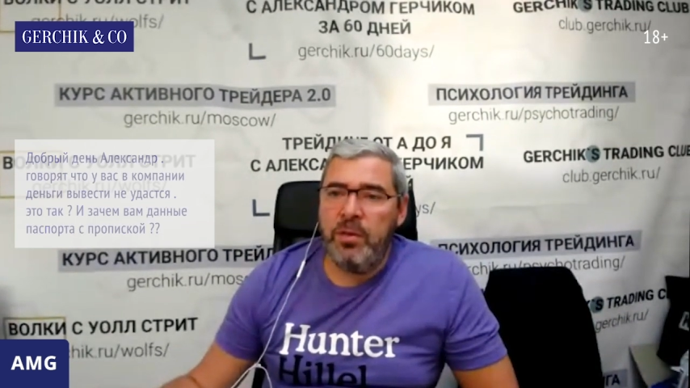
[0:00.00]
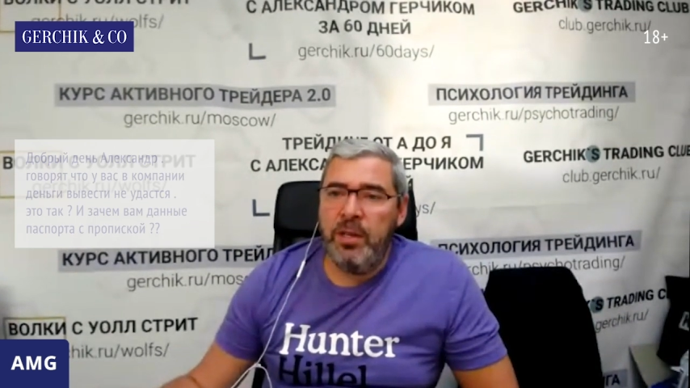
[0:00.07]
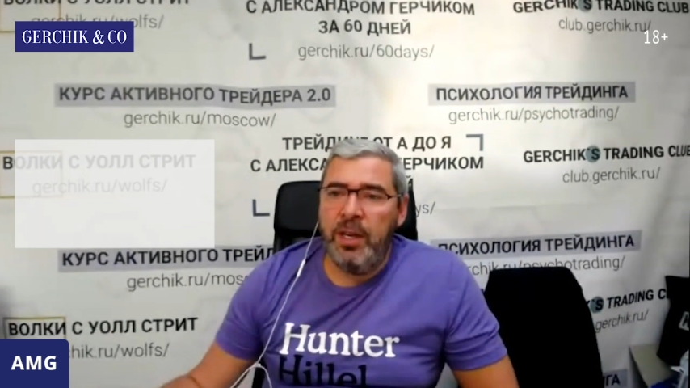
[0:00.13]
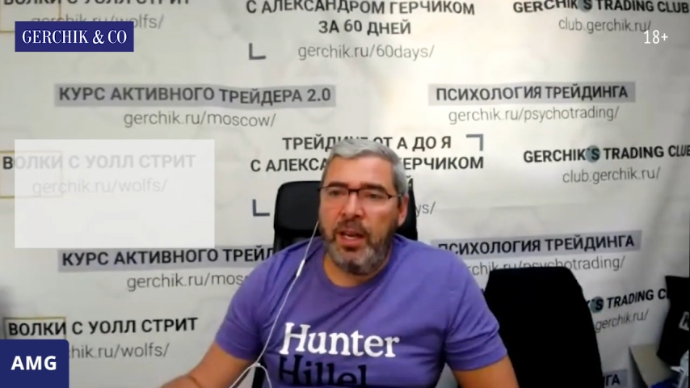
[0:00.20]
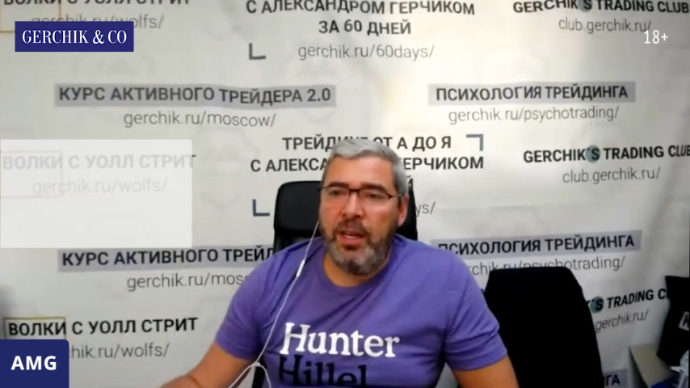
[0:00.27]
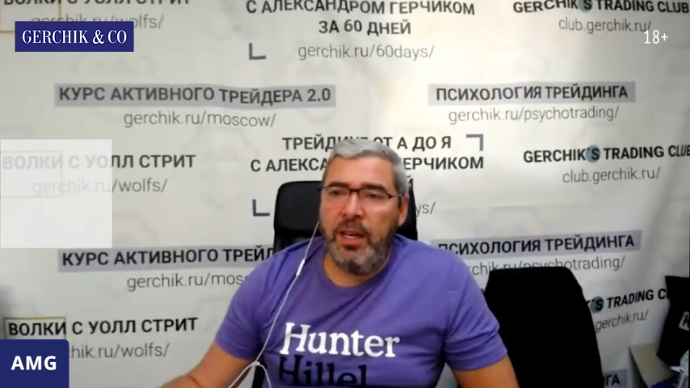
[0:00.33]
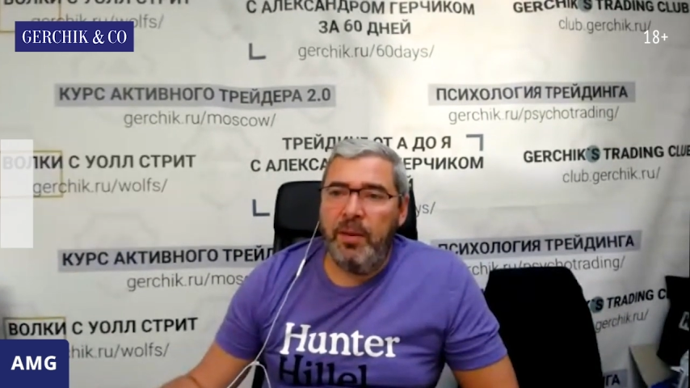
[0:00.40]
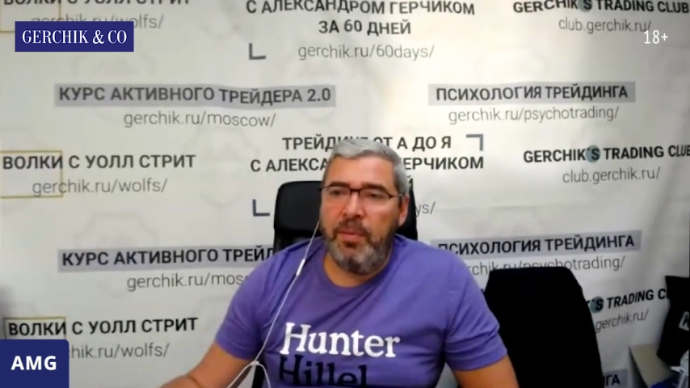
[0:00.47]

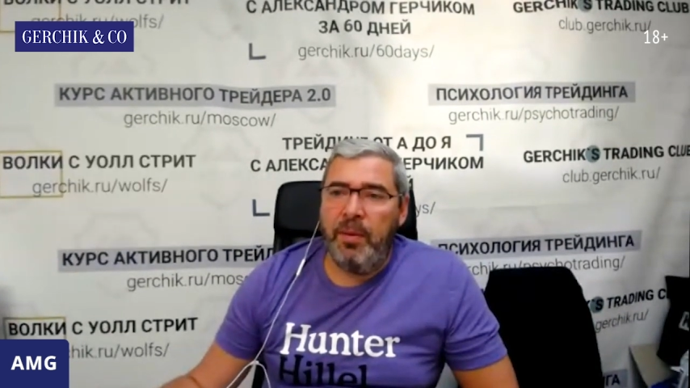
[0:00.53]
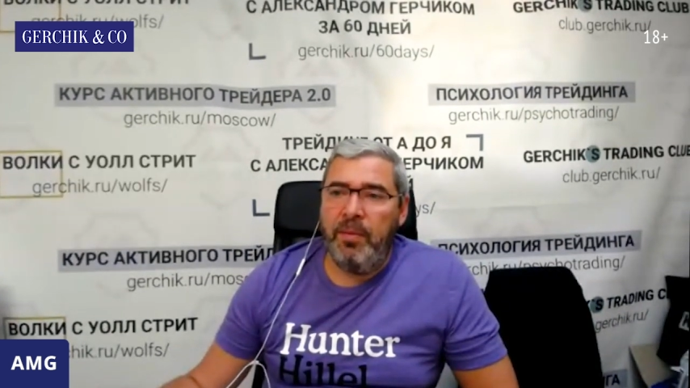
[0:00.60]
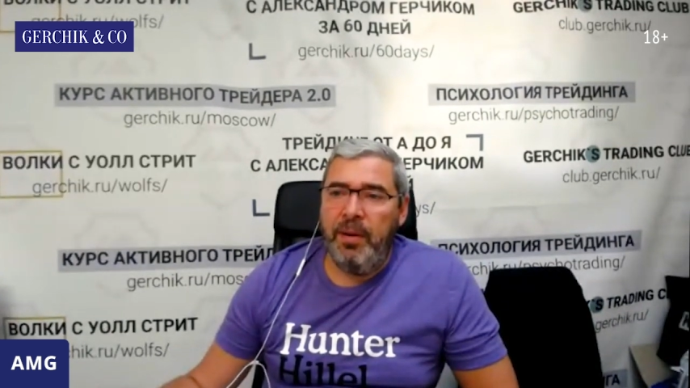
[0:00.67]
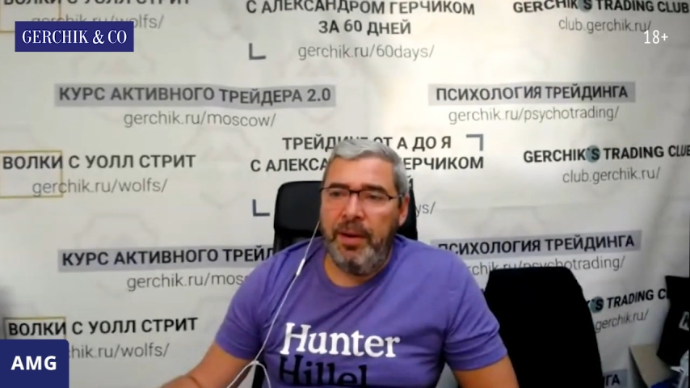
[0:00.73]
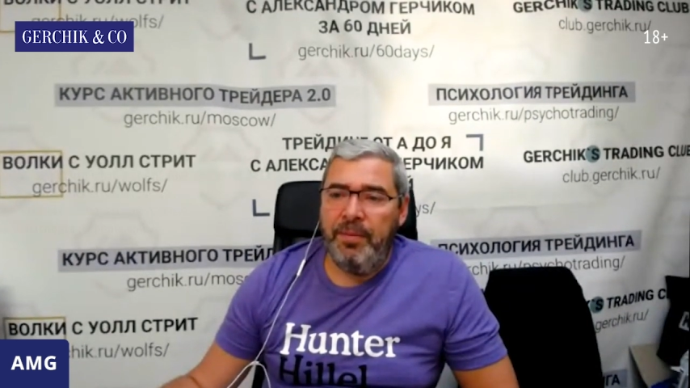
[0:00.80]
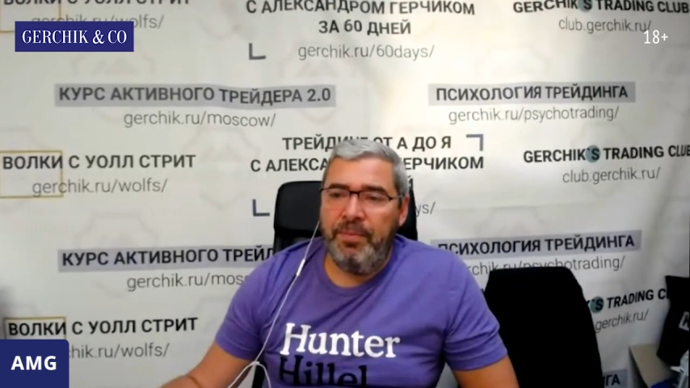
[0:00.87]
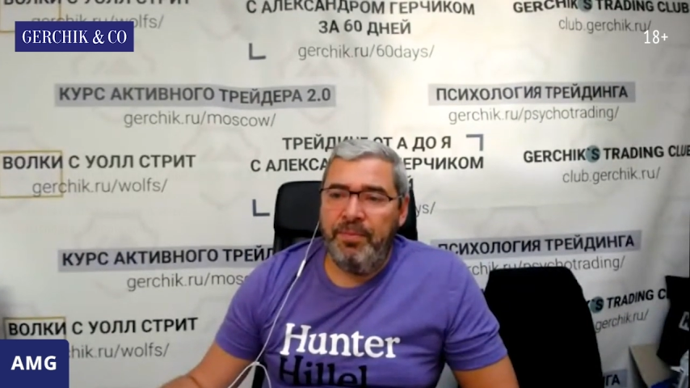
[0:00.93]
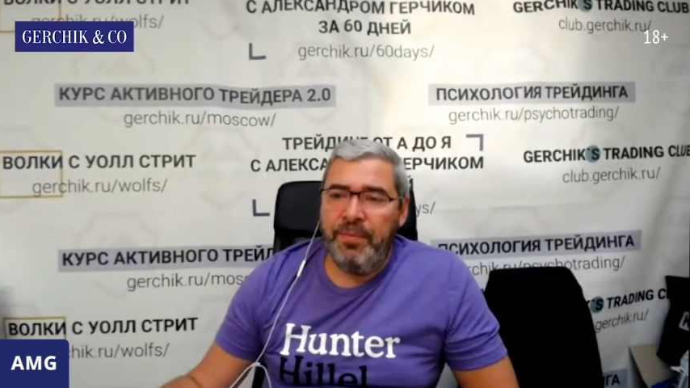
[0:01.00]
никаких
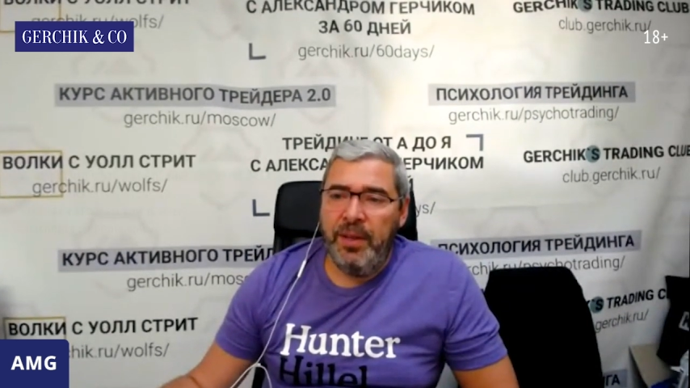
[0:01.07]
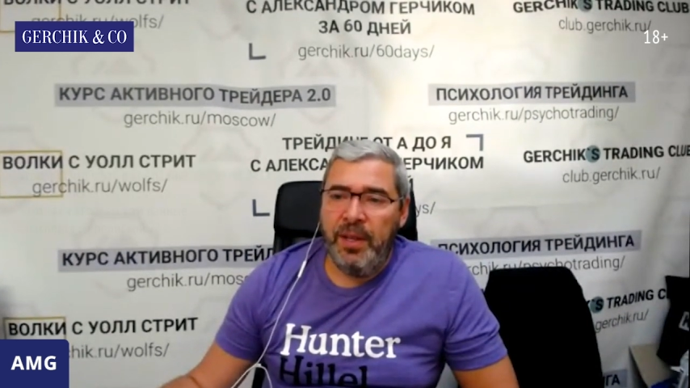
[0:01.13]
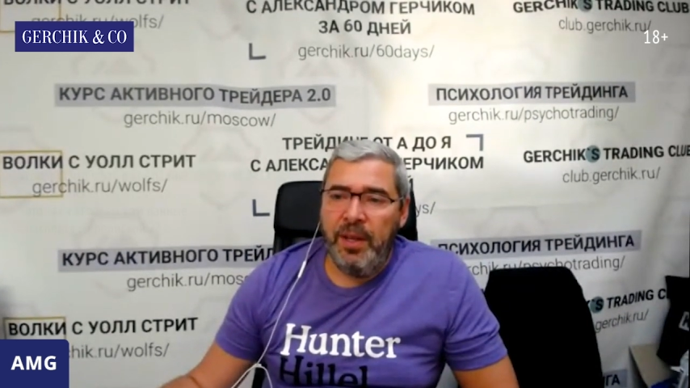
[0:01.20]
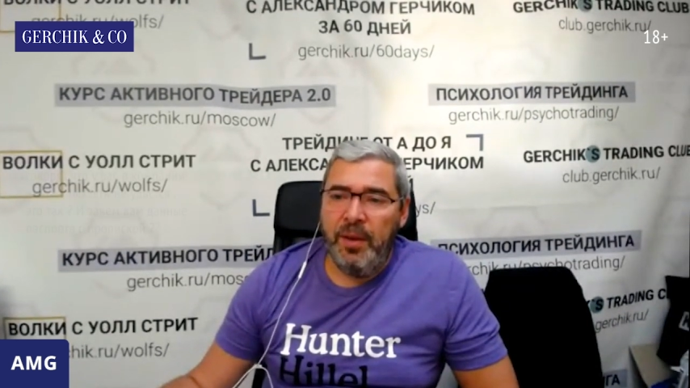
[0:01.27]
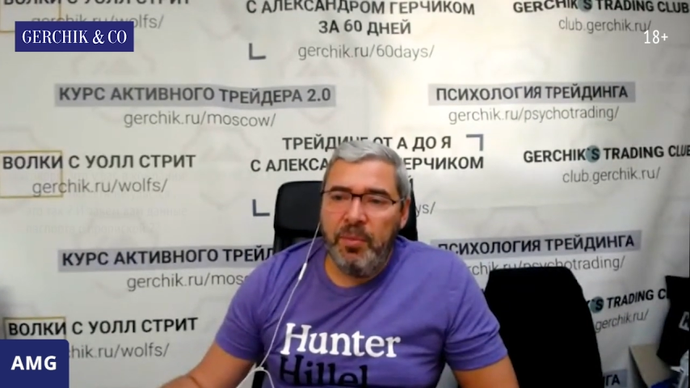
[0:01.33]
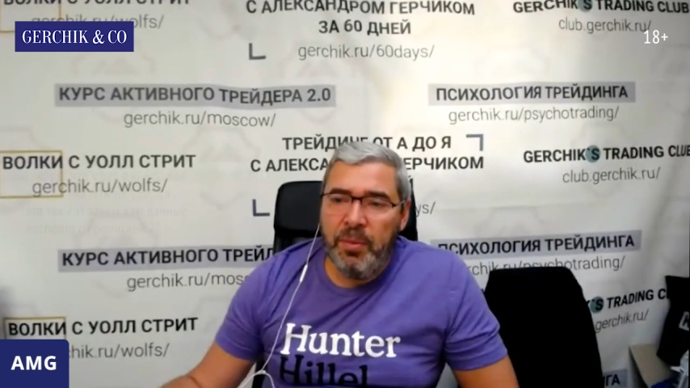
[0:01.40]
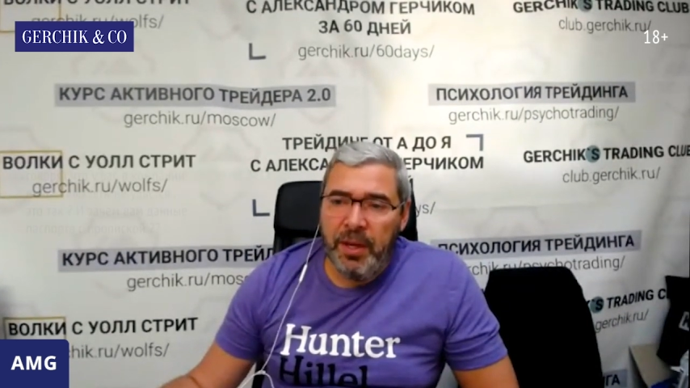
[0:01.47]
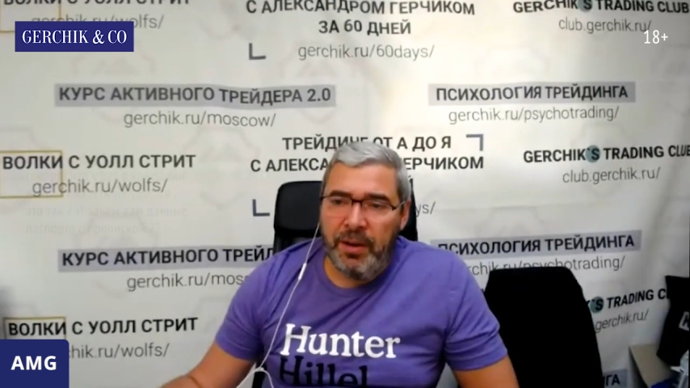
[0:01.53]
проблем.
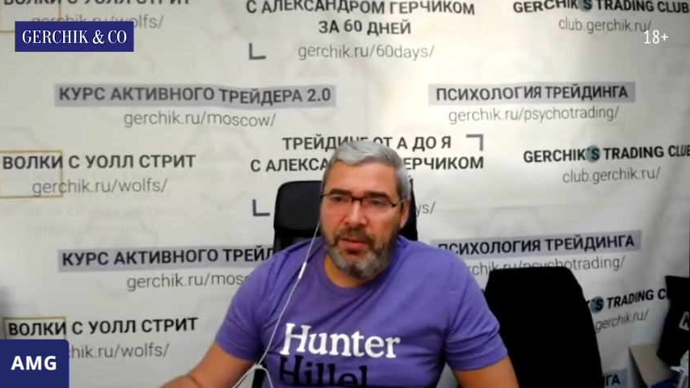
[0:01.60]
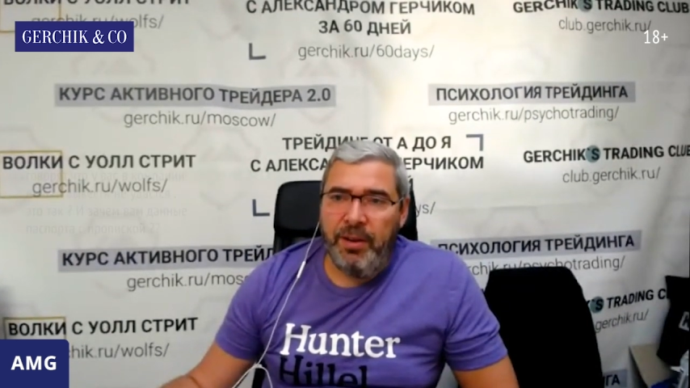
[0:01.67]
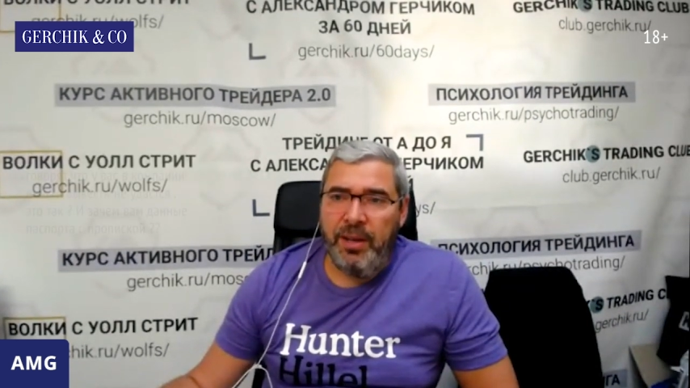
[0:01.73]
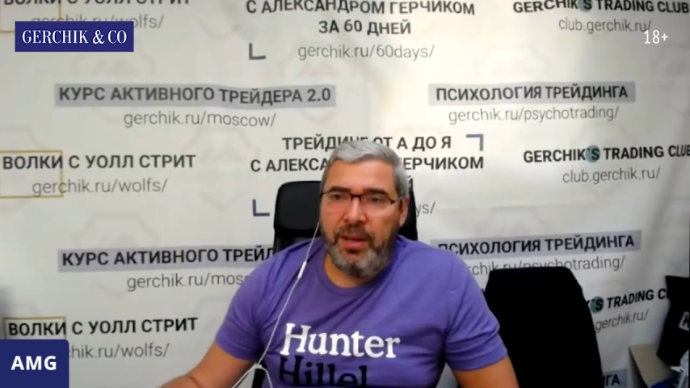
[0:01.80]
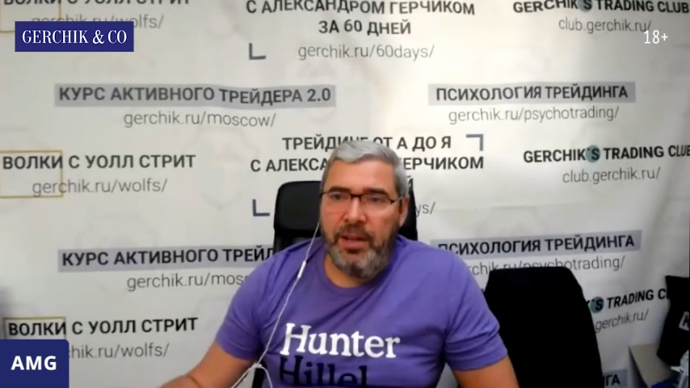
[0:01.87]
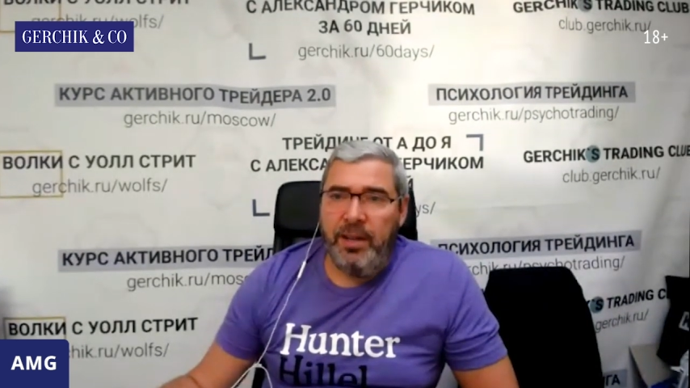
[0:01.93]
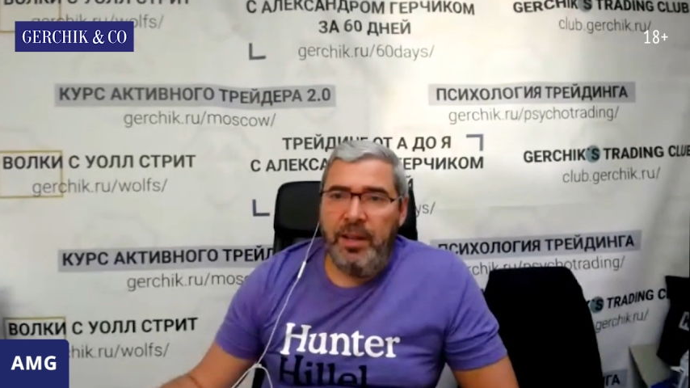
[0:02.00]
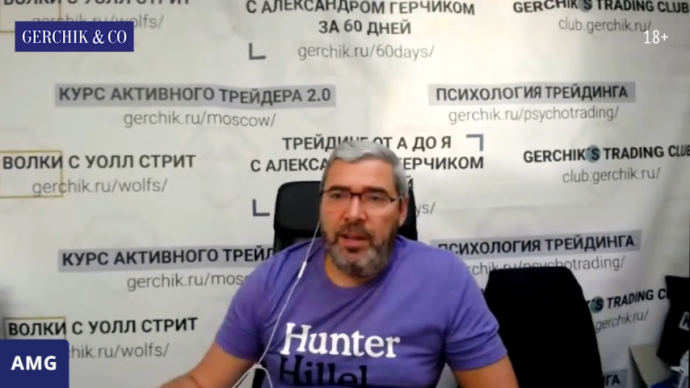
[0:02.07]

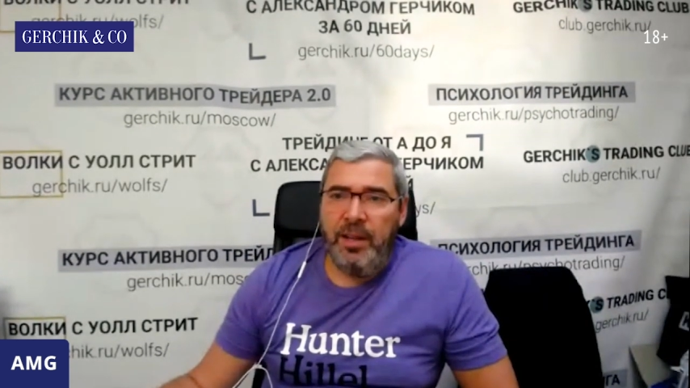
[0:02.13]
Первое.